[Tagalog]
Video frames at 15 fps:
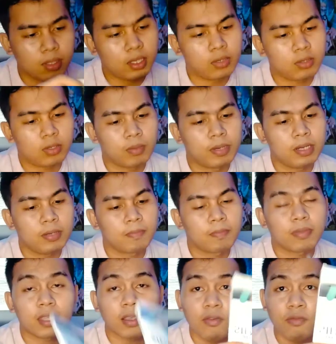and ito ba?
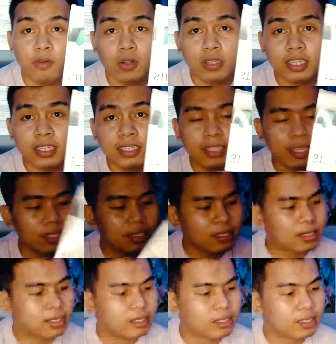Folding
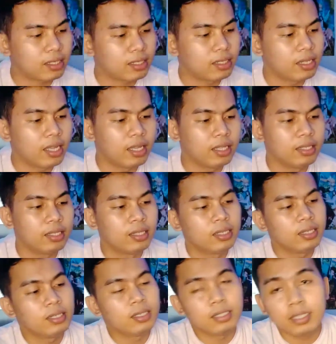stands, then
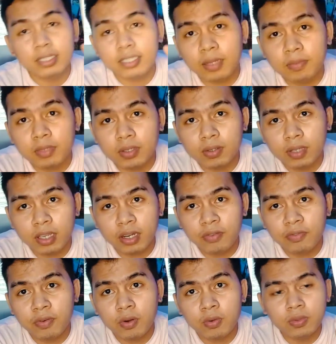the Samsung
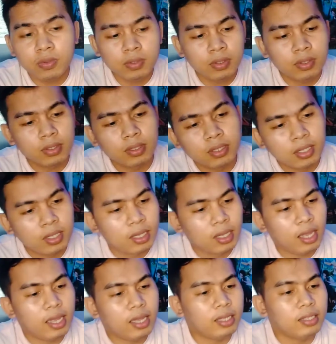earphone,
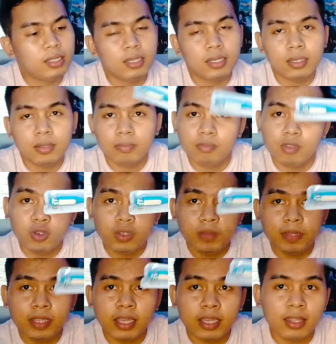and the
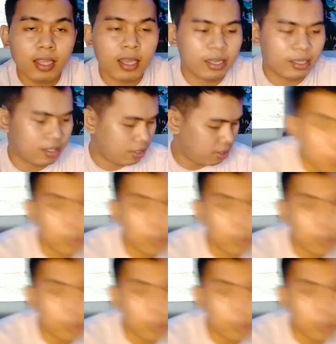USB LED light